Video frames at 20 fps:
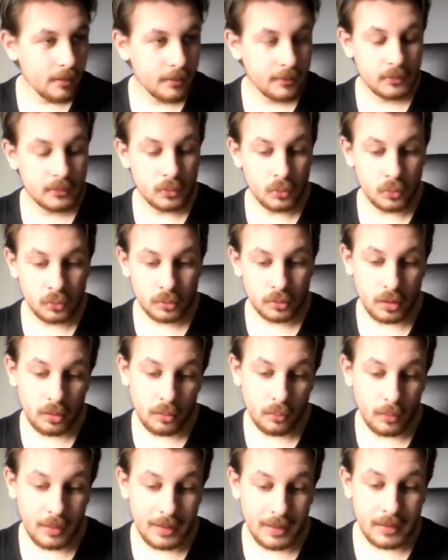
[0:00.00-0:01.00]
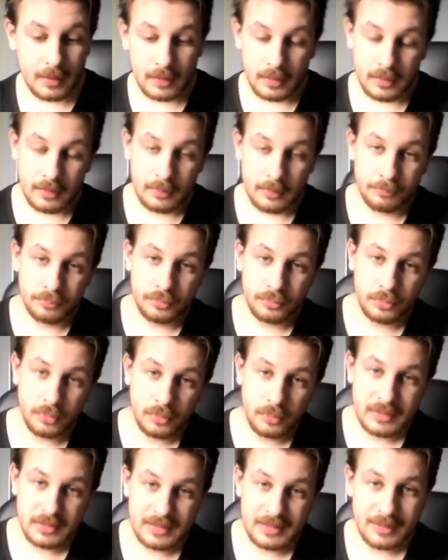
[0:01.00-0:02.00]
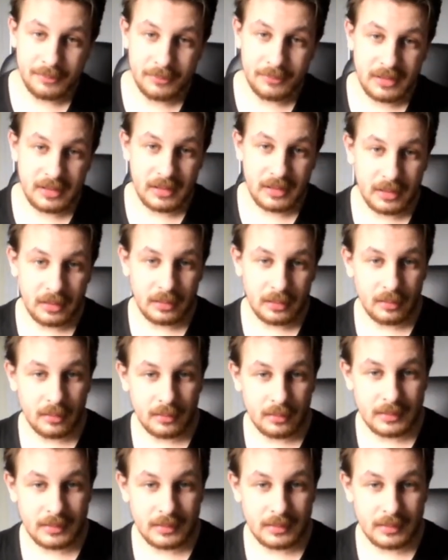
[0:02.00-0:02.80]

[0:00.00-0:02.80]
Euh, donc euh, voilà, pour samedi,